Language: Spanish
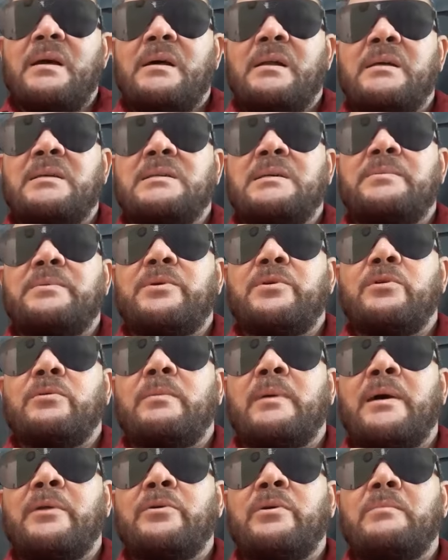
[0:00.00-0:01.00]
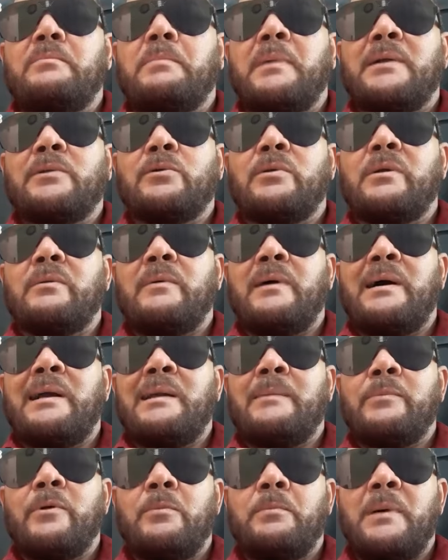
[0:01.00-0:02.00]
recibió varios empatos de
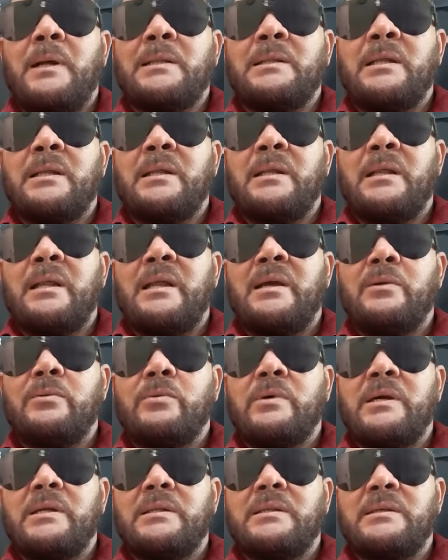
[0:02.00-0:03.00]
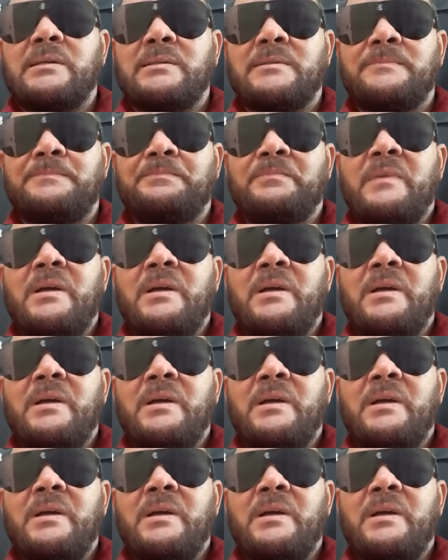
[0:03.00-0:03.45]
bala por parte de delincuentes,